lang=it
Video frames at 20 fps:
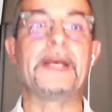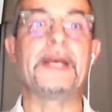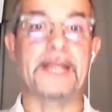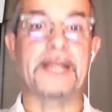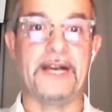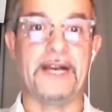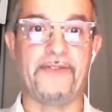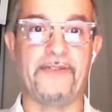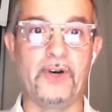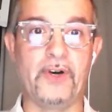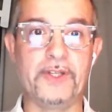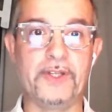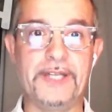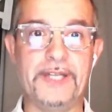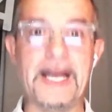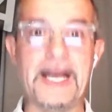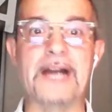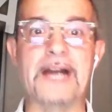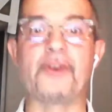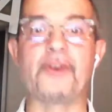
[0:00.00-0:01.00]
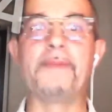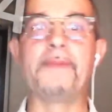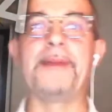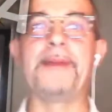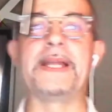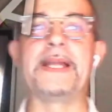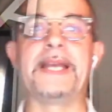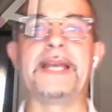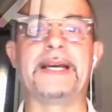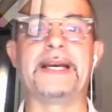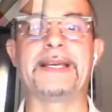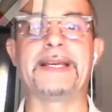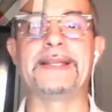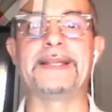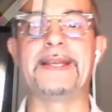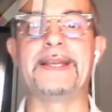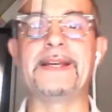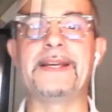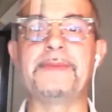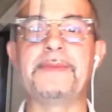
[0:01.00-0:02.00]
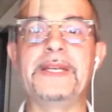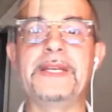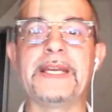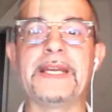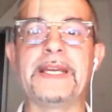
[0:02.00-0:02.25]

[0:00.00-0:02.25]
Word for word: Kavod accompagna anche termini